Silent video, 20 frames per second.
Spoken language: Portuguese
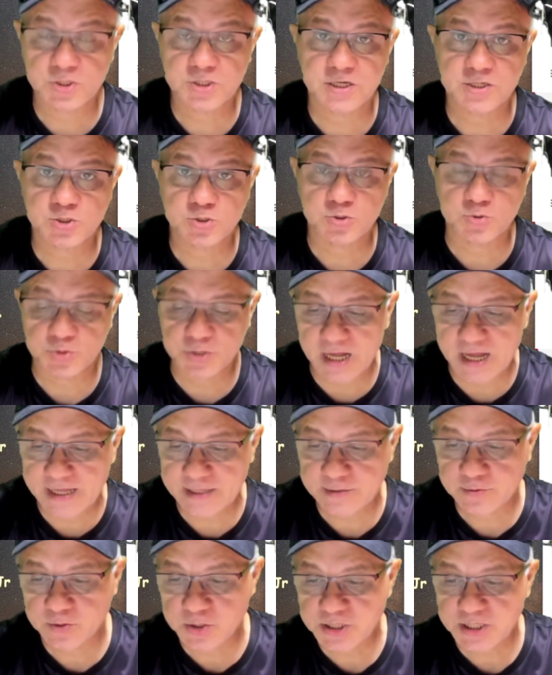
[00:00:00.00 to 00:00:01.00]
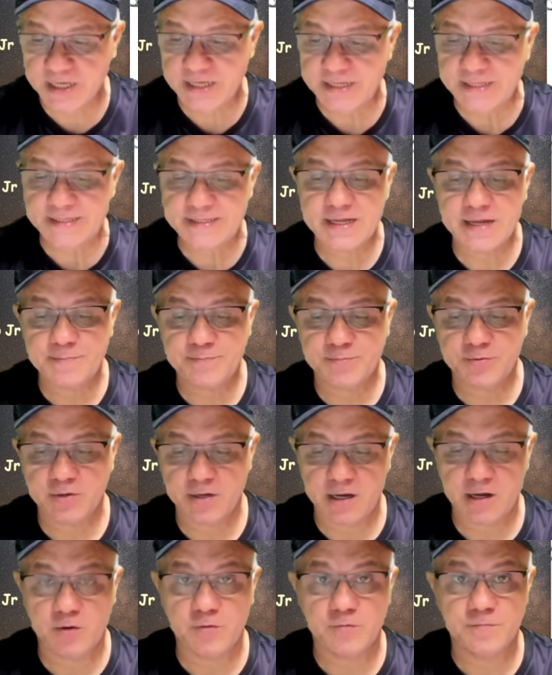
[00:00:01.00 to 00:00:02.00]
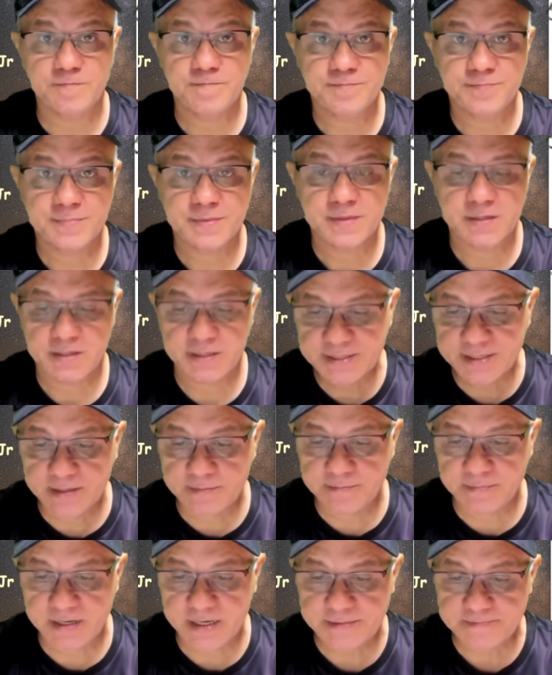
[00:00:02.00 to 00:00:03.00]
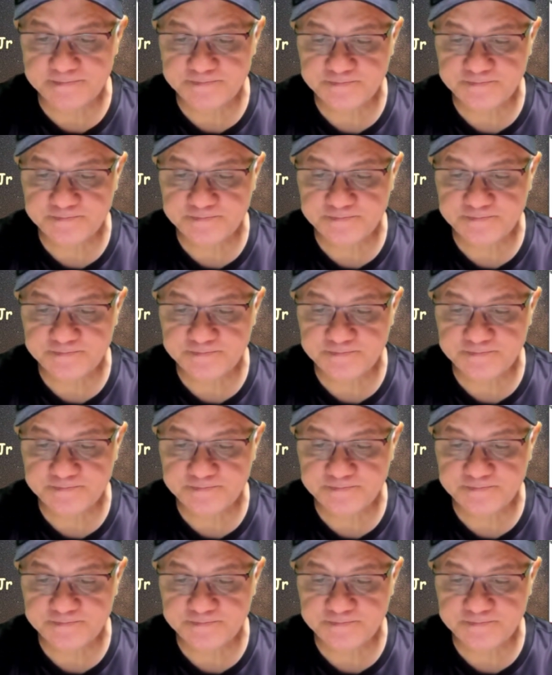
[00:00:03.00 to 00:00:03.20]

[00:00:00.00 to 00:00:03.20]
resultados em tempo real. E também